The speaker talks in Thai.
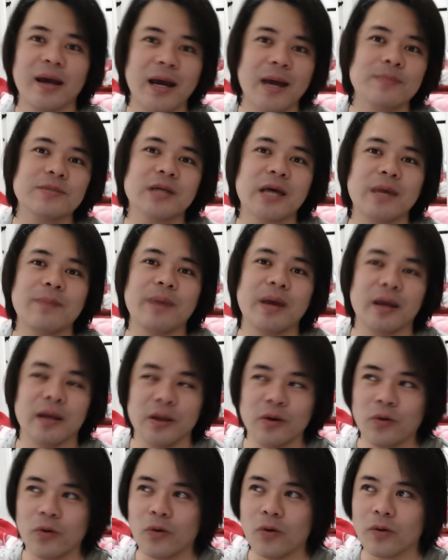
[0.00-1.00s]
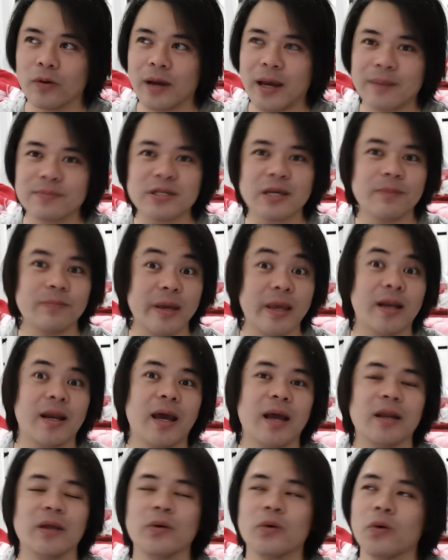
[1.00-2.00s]
ห้ามใช้เบรกในโค้ง ห้ามใช้เบรกห
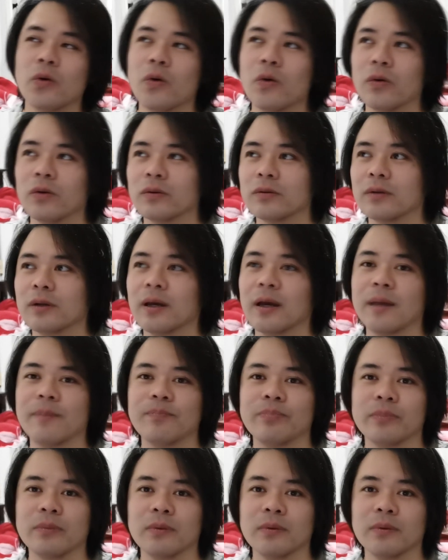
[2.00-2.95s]
น้าในโค้งนะครับ